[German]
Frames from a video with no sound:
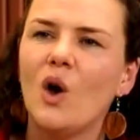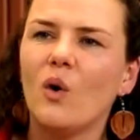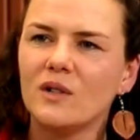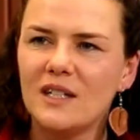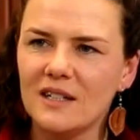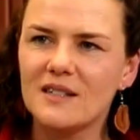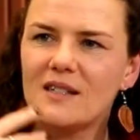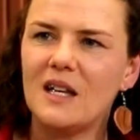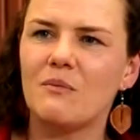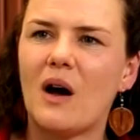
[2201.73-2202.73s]
Und hier ist
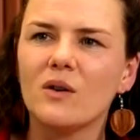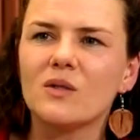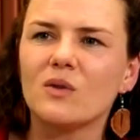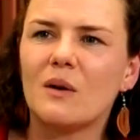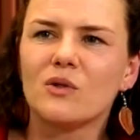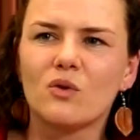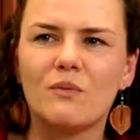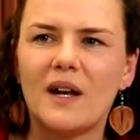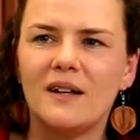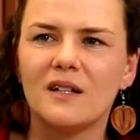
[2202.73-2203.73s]
es eben auch so, da besucht
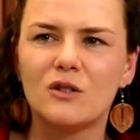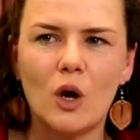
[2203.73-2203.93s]
man eine